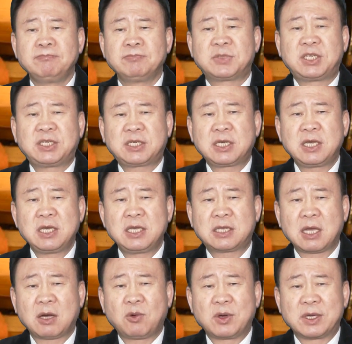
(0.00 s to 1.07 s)
지식이
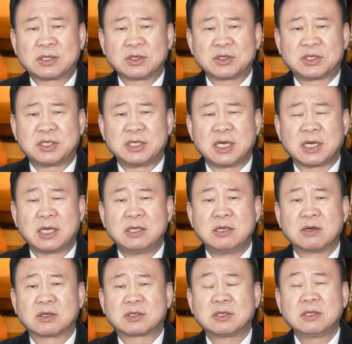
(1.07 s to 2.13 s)
있다고 해서 지혜가
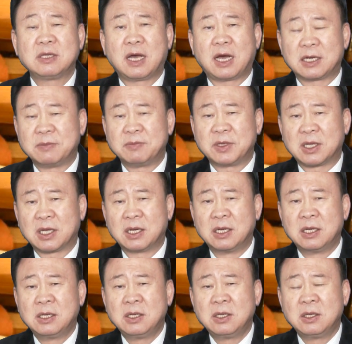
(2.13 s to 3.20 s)
있는 것은 아닙니다.
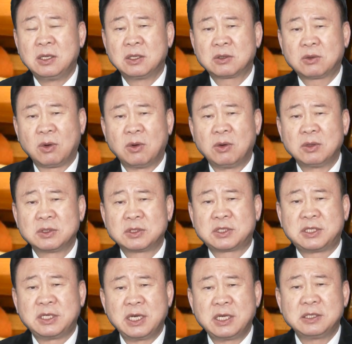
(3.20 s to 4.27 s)
또
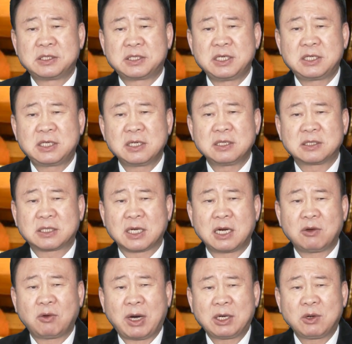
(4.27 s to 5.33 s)
지혜는 지식을
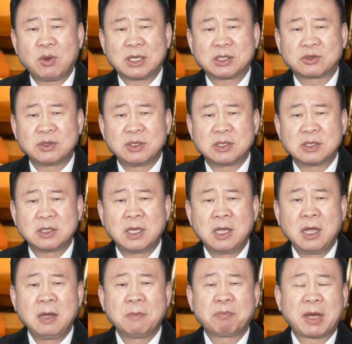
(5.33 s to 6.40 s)
잘 활용할 수 있는
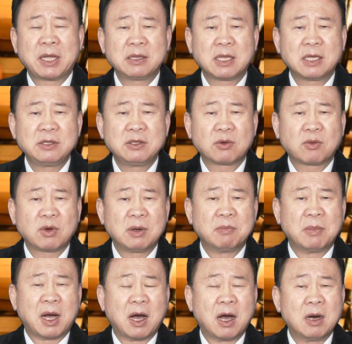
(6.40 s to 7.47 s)
판단력과
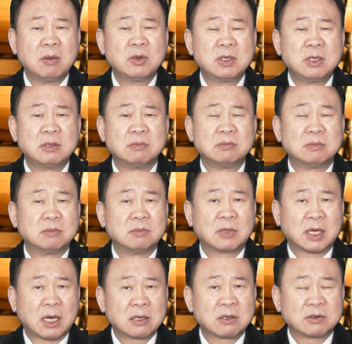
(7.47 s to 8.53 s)
마음을
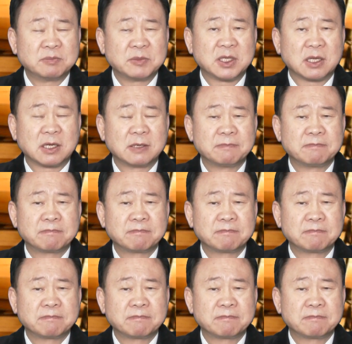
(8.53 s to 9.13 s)
말하는 겁니다.